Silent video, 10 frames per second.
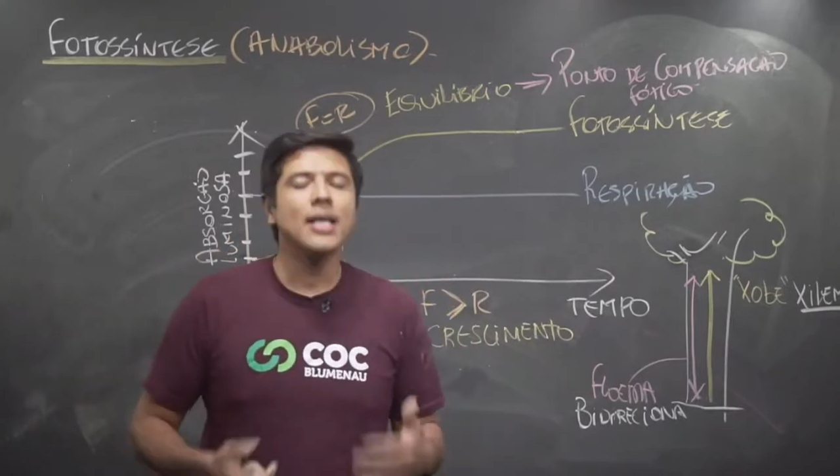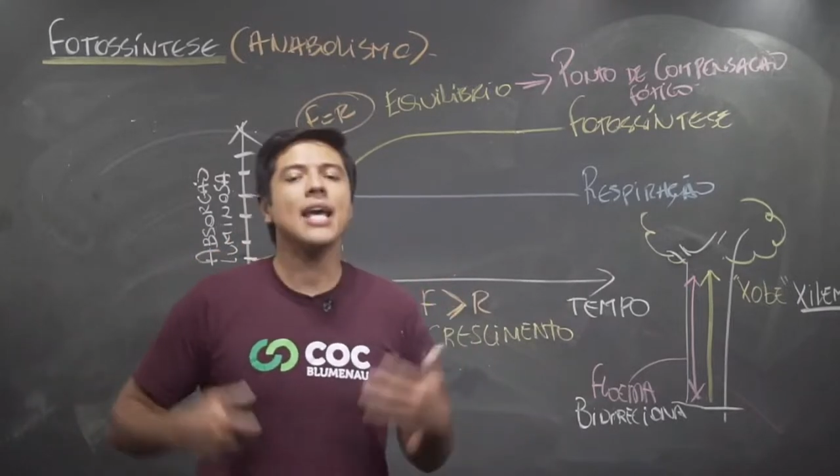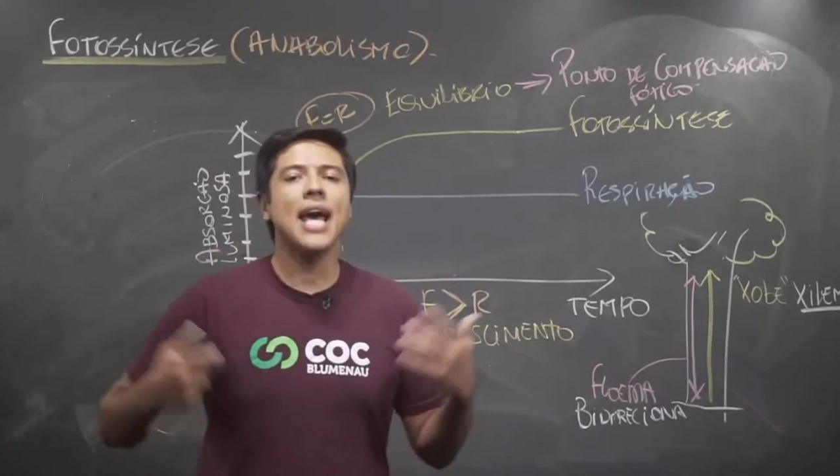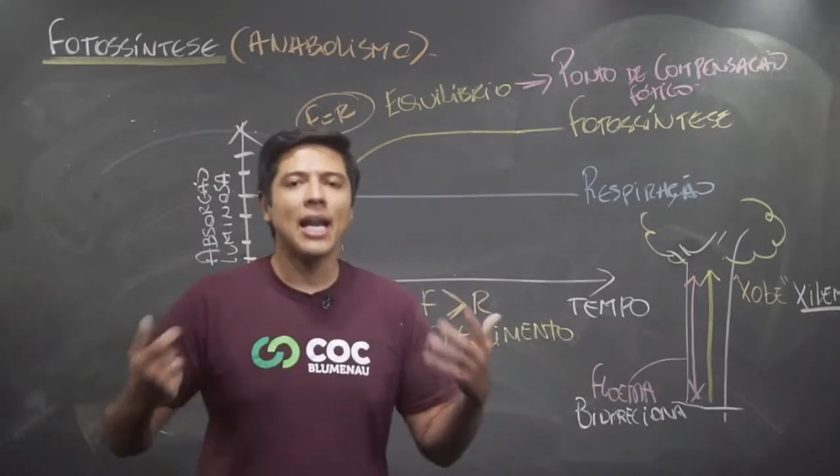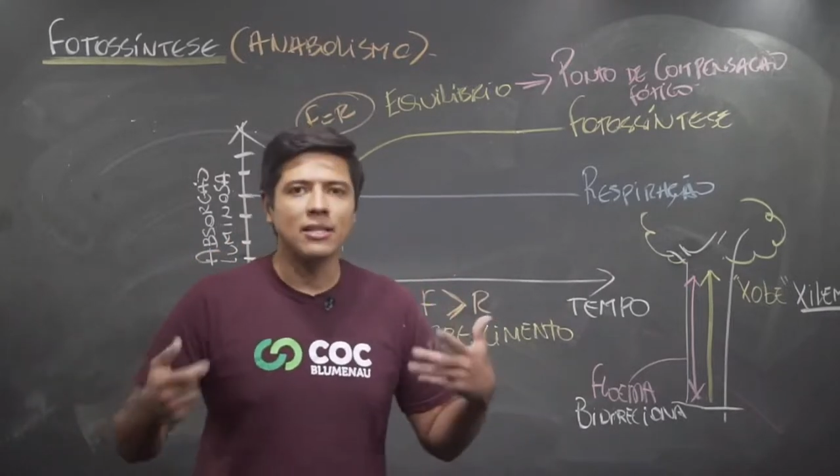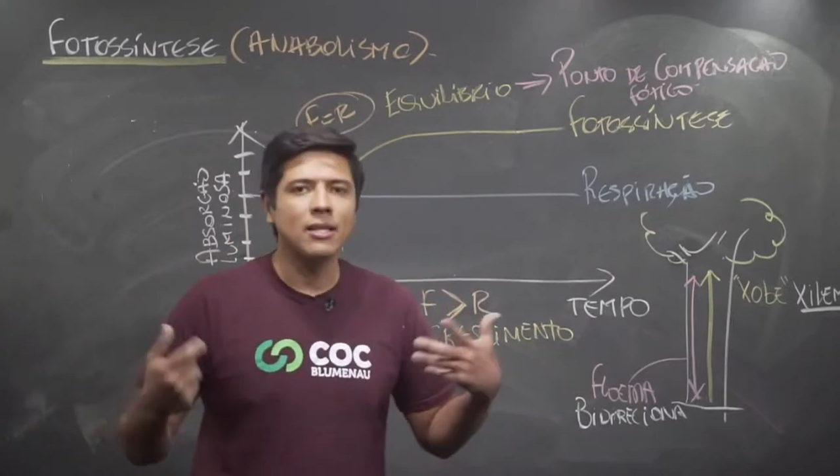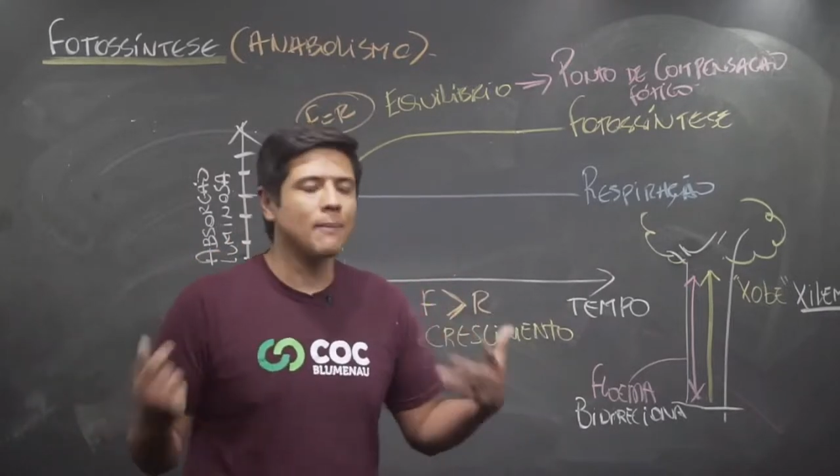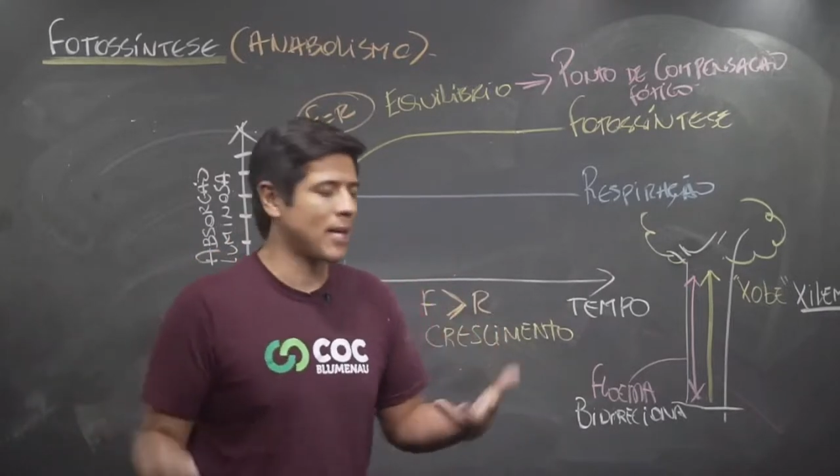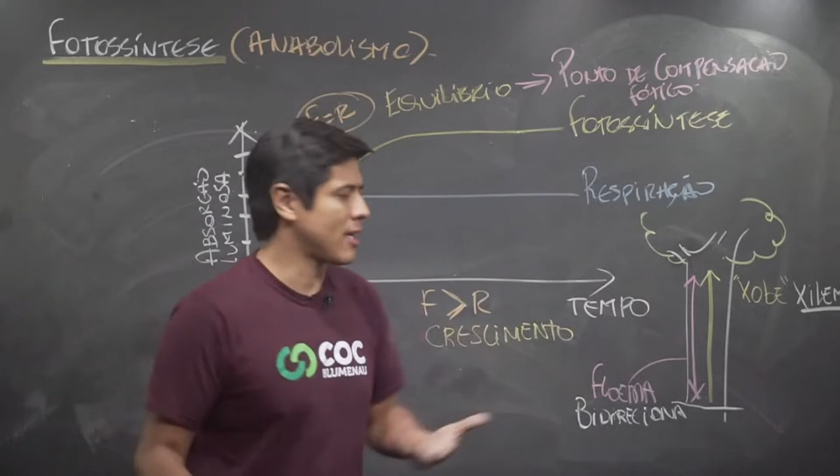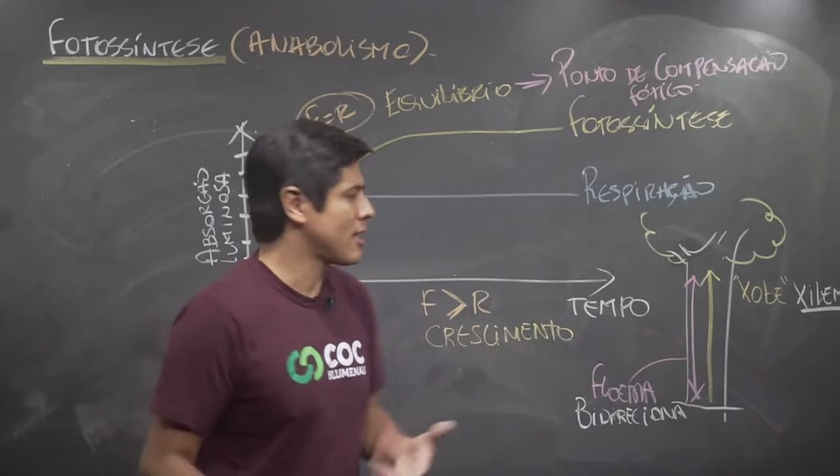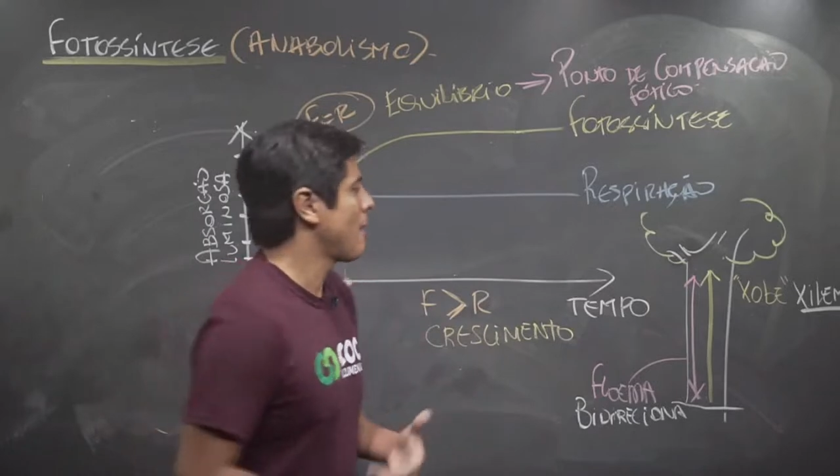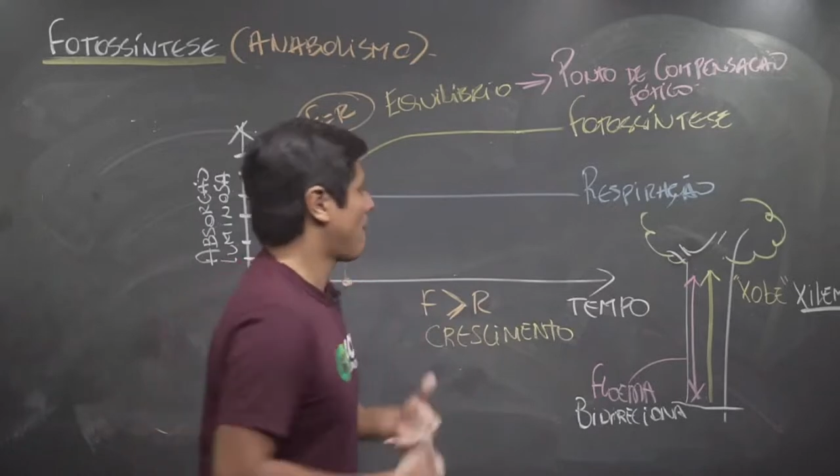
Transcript: e ela também